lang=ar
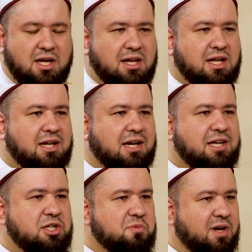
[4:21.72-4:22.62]

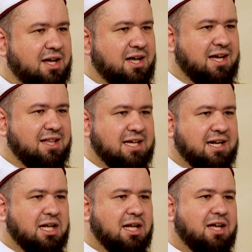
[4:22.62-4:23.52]
الخريج مع هذه
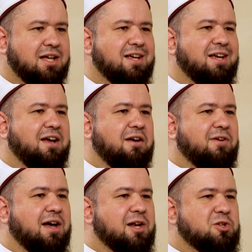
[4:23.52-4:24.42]
الرحلة
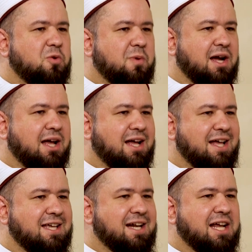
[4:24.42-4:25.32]
فخرجت مع
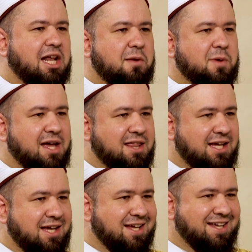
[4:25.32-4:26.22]
هذه الرحلة
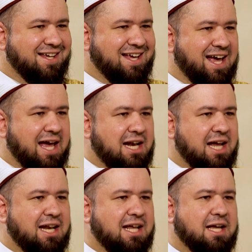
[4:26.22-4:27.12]
بهذه
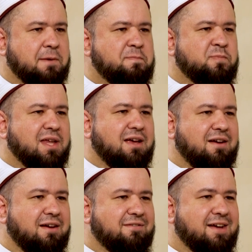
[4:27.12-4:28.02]
الآلية
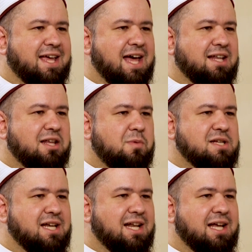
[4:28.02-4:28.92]
فكانت
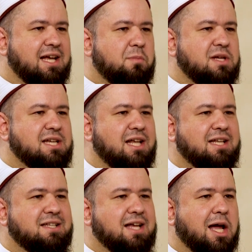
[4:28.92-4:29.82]
المسألة مسألة
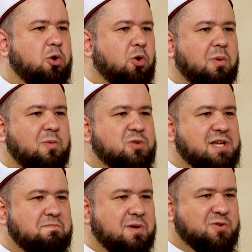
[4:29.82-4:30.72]
تعلق
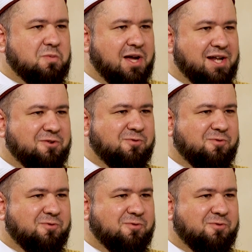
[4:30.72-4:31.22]
بالمسبب سبحانه